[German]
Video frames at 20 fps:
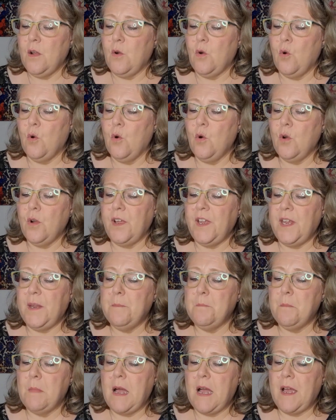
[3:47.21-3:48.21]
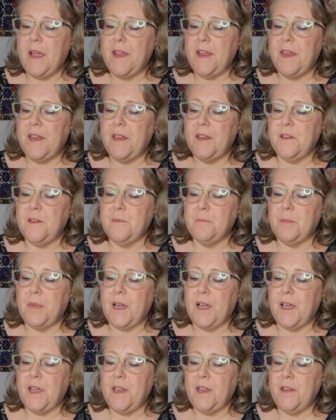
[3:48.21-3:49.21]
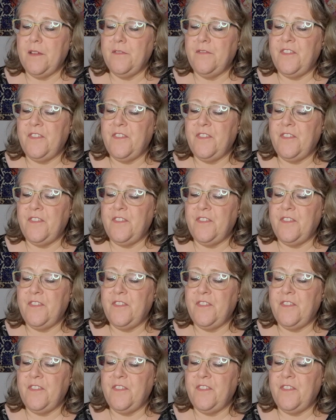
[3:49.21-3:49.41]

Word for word: Orimai bei